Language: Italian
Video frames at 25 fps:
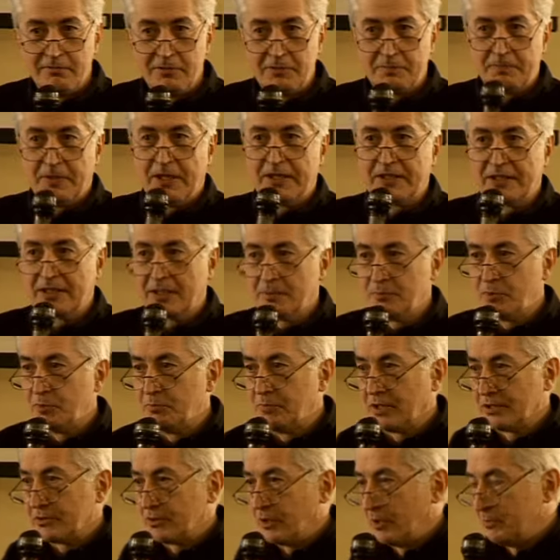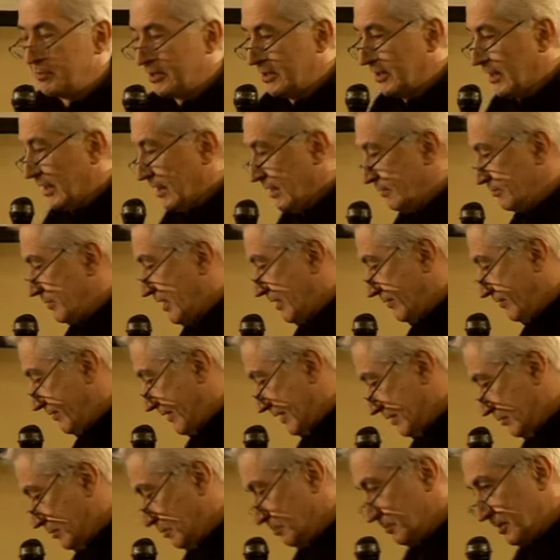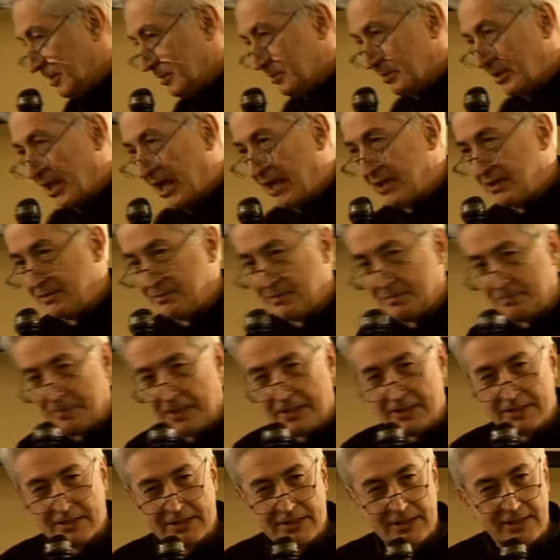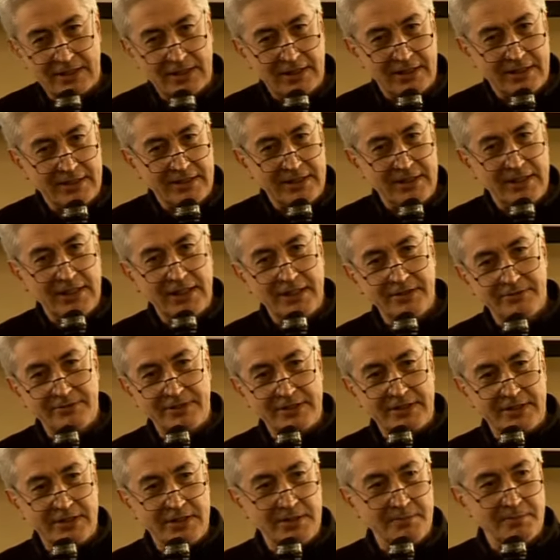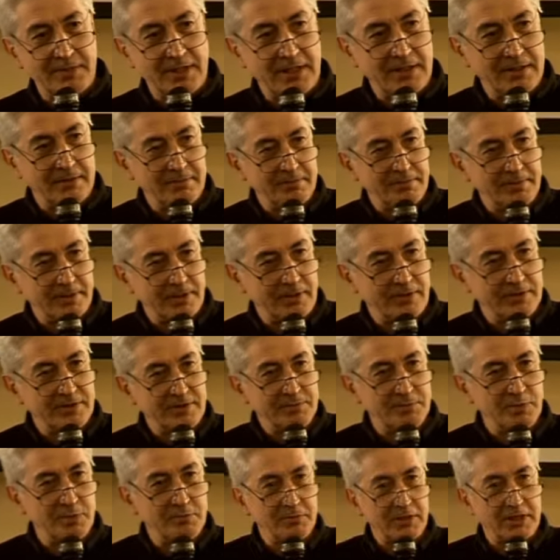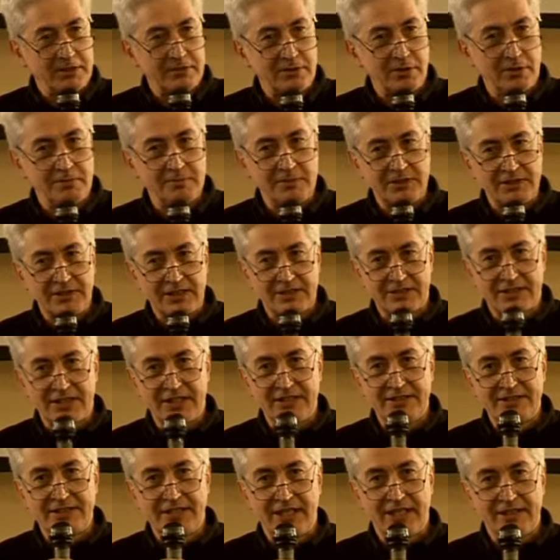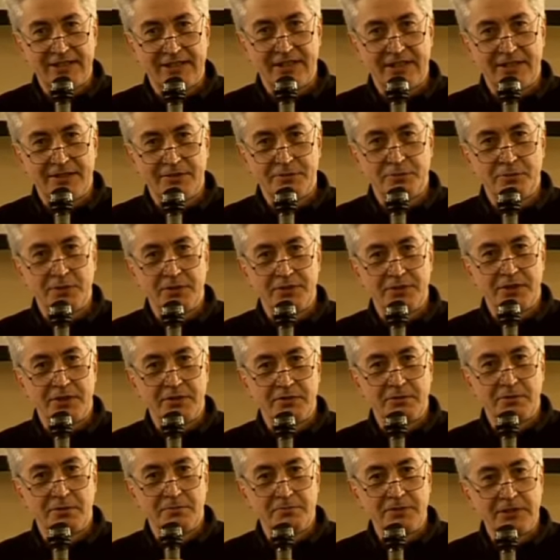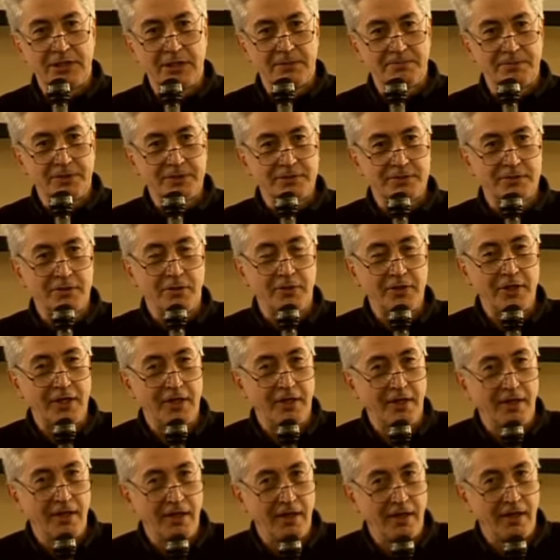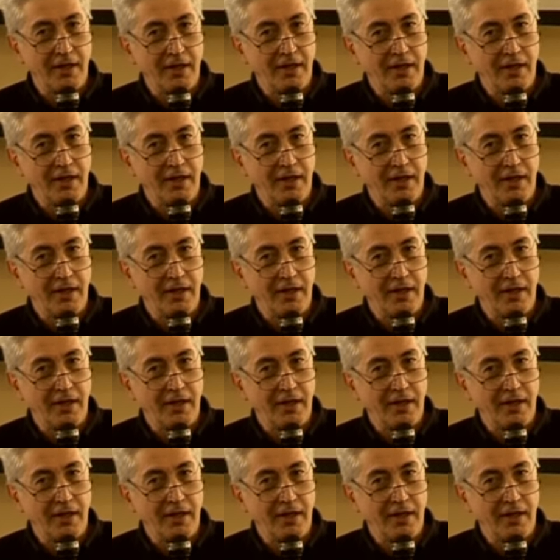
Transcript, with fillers: Mi pare che la bomba atomica abbia fatto meno danni, mi pare che, che le vittime per ogni bomba atomica sganciata erano 200.000 persone